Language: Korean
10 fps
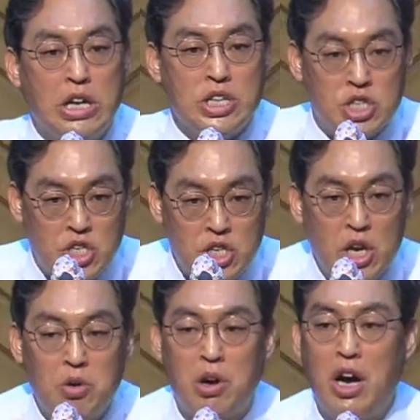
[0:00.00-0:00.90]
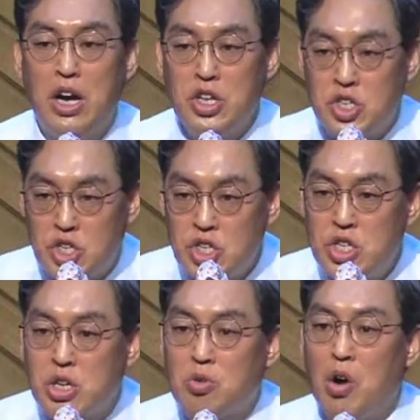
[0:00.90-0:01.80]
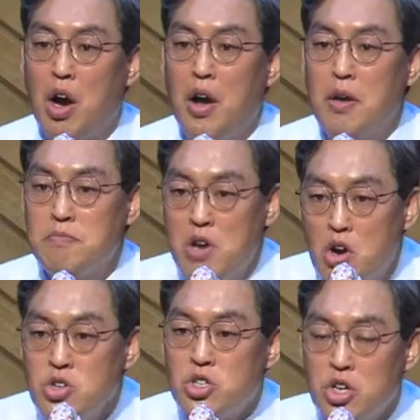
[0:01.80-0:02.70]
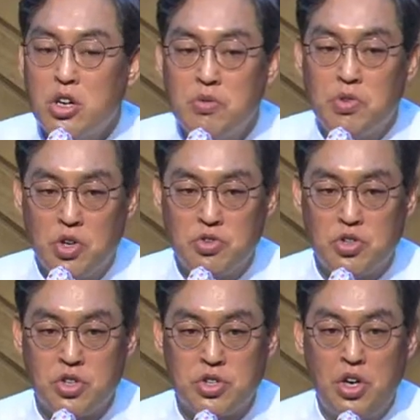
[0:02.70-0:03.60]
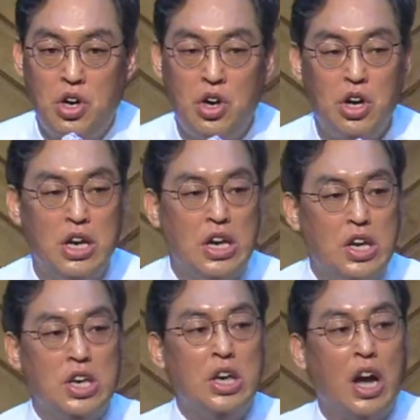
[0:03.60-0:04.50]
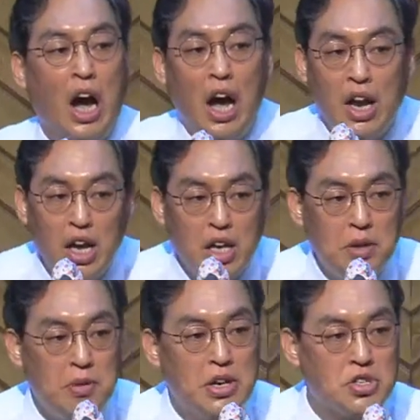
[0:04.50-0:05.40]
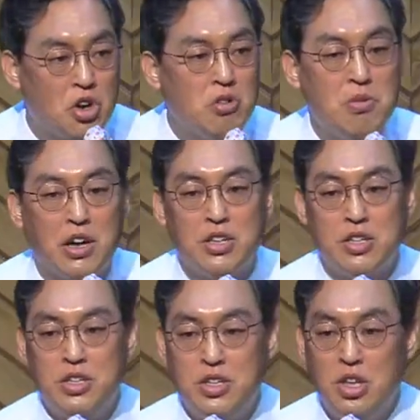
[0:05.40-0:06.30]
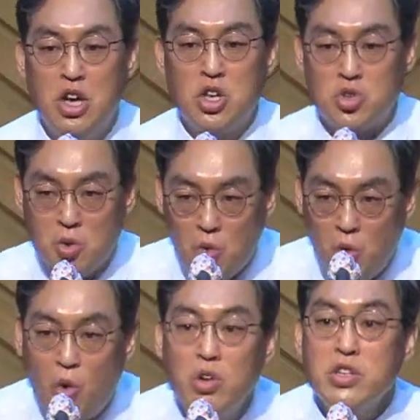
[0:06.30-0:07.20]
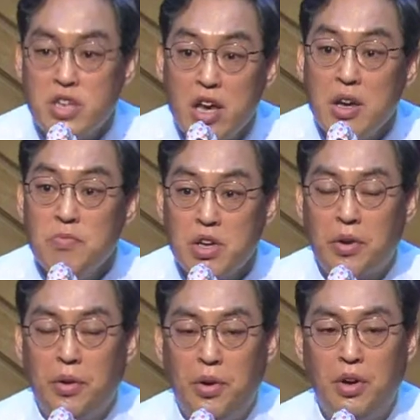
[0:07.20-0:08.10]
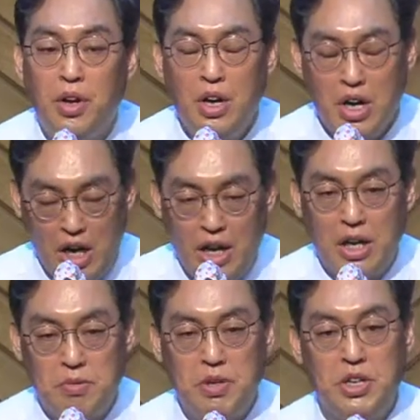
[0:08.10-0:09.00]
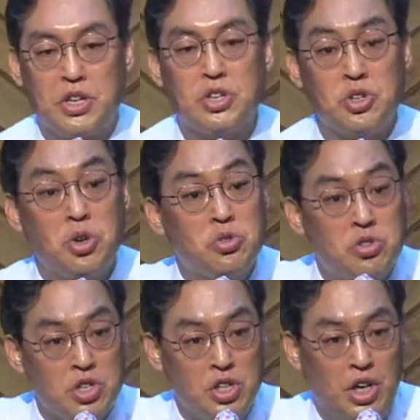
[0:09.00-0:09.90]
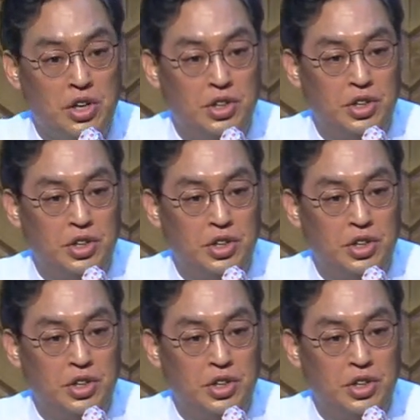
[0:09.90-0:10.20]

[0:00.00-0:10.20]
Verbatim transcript: 지혜와 지식과 명철을 부어 주셔서 이 하나님의 성막을 짓는 총 책임자로 하나님이 이렇게 써 주신다는 거예요.